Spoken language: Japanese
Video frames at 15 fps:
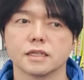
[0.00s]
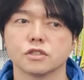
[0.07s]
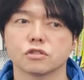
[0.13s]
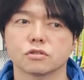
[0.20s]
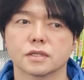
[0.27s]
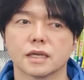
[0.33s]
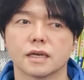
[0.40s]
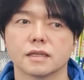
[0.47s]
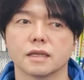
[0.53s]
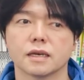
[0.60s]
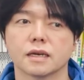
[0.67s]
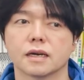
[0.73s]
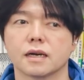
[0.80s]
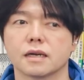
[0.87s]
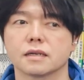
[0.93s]
にじゅうさん
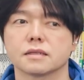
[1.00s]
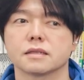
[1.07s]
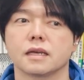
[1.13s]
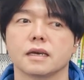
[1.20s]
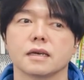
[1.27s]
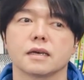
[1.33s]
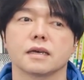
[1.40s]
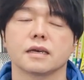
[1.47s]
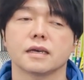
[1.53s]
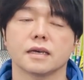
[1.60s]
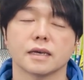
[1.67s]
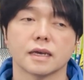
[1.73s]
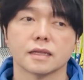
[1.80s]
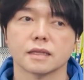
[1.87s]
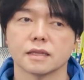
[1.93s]
ねんかんね、
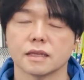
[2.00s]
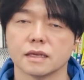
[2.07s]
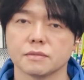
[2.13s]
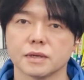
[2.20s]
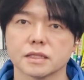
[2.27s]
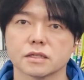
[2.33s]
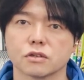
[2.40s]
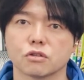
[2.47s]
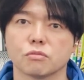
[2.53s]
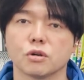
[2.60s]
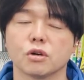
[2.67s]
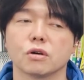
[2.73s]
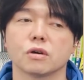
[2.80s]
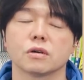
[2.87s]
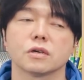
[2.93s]
えー、やっていますけど
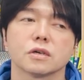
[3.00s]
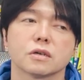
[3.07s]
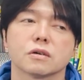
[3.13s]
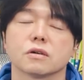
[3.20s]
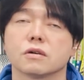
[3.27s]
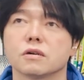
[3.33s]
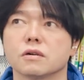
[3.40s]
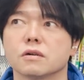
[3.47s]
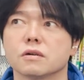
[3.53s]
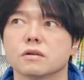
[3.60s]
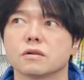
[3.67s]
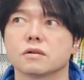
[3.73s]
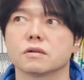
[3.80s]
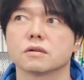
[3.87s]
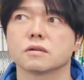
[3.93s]
も、
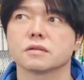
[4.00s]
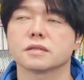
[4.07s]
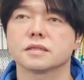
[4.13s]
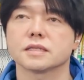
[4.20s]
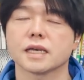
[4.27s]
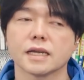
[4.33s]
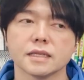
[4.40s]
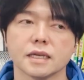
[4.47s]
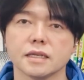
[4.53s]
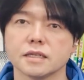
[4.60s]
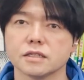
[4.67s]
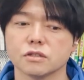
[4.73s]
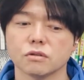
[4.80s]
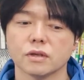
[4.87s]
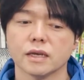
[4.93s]
さんねんに
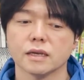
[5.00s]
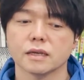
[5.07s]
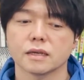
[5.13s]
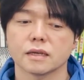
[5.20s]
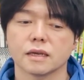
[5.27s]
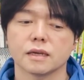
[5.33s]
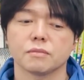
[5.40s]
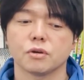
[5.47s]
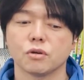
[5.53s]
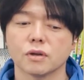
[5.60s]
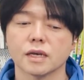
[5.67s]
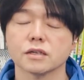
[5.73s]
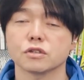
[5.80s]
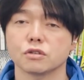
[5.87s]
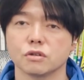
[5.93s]
一度ね、えー、暴
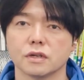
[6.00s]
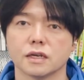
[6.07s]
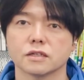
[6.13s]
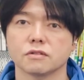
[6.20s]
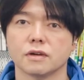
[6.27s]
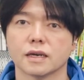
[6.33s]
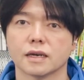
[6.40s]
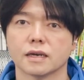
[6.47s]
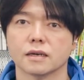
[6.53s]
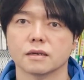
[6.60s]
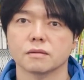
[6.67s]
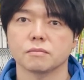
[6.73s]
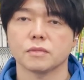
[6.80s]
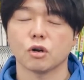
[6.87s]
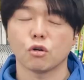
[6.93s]
落、急落は、
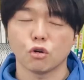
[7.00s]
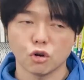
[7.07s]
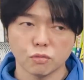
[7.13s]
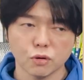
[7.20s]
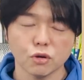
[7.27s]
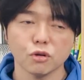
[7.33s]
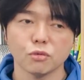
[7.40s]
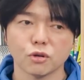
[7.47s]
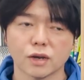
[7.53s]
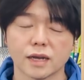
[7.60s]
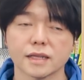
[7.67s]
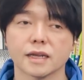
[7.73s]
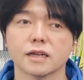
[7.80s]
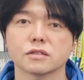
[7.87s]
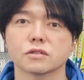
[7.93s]
まあ、ほぼほぼ
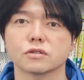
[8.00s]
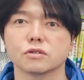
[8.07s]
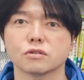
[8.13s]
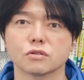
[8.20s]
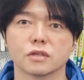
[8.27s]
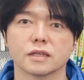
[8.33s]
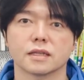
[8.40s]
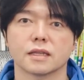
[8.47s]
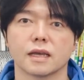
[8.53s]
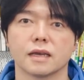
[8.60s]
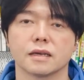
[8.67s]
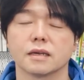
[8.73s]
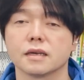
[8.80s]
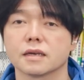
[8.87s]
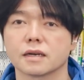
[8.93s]
必ず来ると言っ
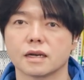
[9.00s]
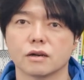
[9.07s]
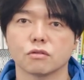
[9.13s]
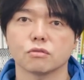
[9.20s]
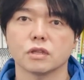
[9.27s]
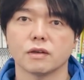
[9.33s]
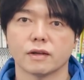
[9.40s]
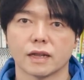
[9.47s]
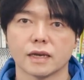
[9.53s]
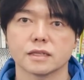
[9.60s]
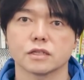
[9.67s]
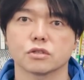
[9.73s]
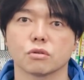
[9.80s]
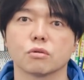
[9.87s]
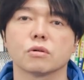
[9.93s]
て過言ではない
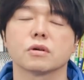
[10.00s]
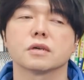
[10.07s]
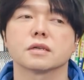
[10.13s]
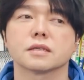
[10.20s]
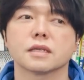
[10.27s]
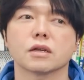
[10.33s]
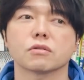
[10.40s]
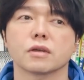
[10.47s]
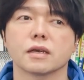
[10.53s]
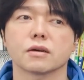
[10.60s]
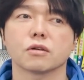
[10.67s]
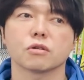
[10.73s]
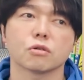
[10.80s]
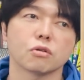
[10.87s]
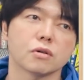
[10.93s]
でしょう。なので、
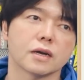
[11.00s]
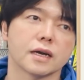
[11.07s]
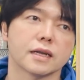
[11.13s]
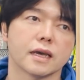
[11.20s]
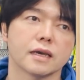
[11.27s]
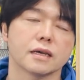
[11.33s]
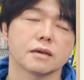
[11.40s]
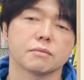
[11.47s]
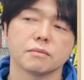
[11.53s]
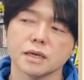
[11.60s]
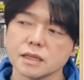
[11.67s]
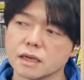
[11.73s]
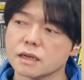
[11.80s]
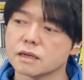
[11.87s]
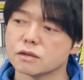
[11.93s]
今回ね、
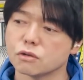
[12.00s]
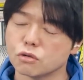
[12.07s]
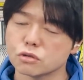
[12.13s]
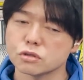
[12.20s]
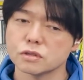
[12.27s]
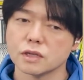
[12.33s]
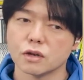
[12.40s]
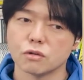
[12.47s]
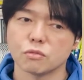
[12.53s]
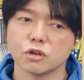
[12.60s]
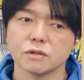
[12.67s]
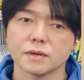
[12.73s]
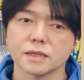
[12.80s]
まだ押すとは思い